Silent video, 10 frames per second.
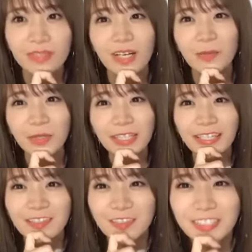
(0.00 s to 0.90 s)
噛ま
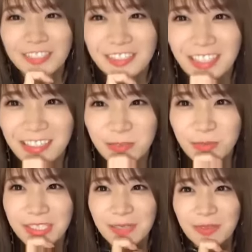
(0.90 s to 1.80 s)
ないようにするって書いてある
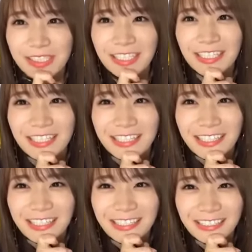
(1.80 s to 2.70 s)
めちゃめちゃ
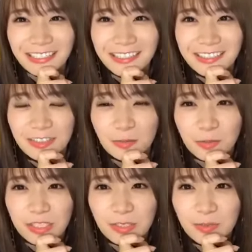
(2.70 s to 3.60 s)

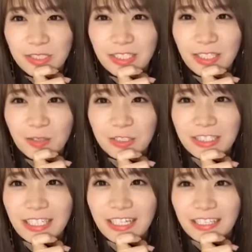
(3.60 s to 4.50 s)
めちゃめちゃ直
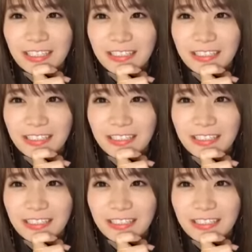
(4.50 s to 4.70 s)
したい